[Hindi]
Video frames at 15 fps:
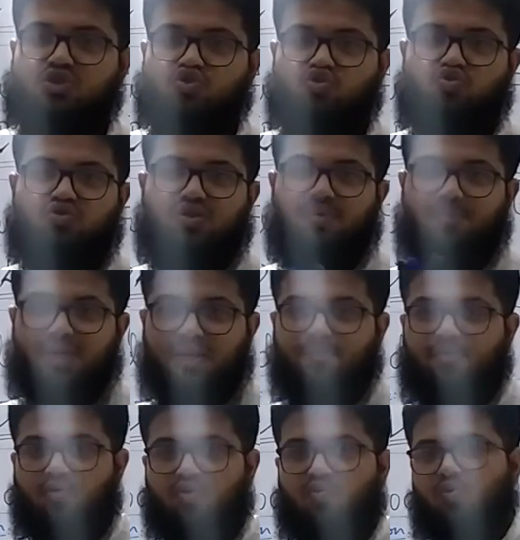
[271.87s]
so the big
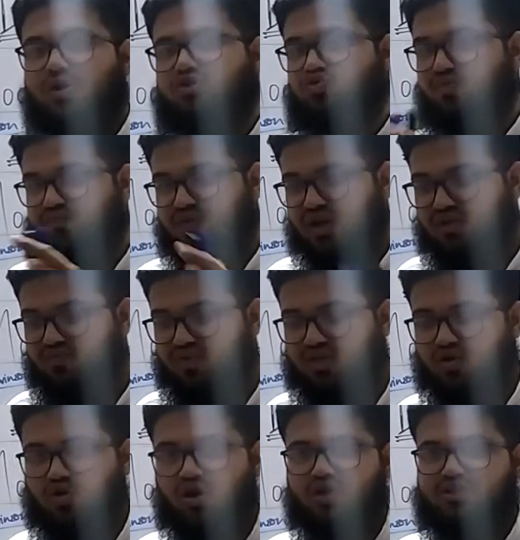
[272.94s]
book once you've done with
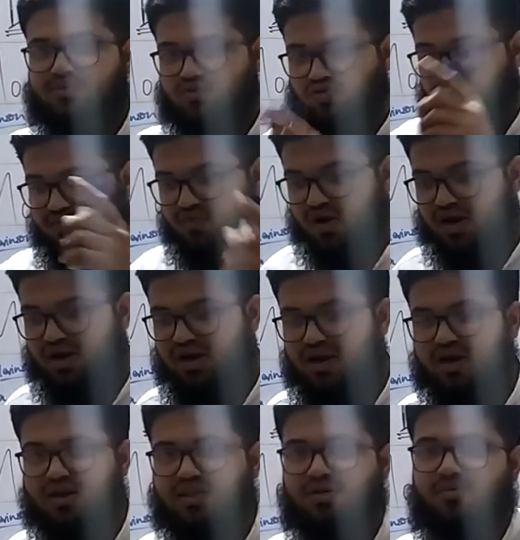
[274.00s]
the concepts you are
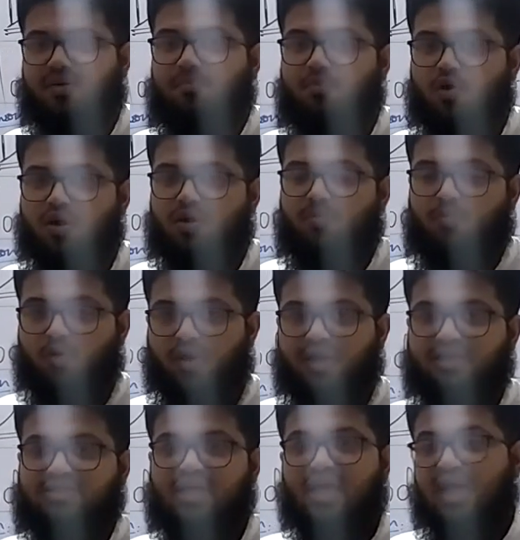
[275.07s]
learned the important
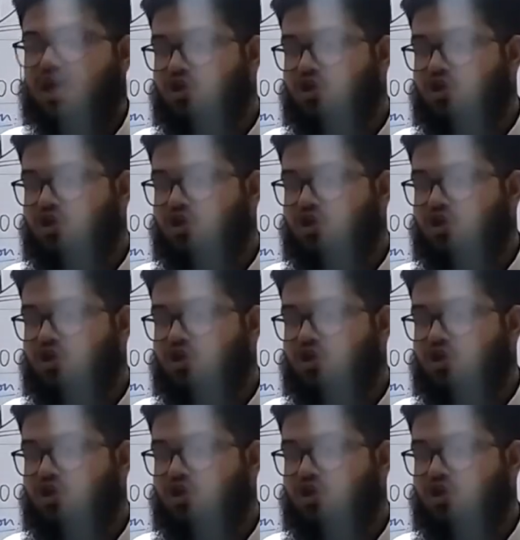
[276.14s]
points